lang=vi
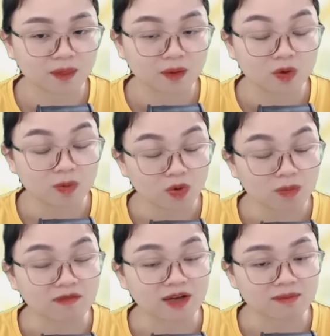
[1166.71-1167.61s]
Hôm đó cô mặc
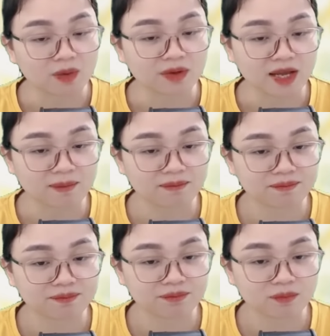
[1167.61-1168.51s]
váy màu cam
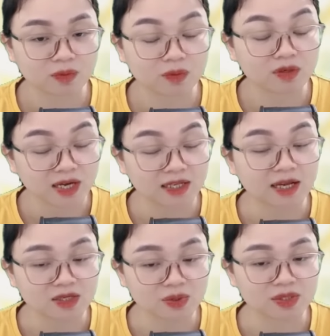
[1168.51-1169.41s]
Hơn 2
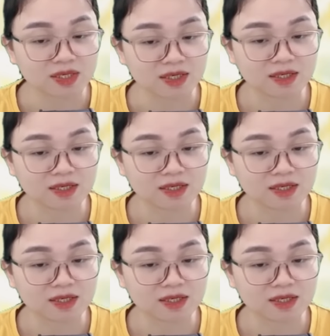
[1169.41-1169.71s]
tháng rồi nhỉ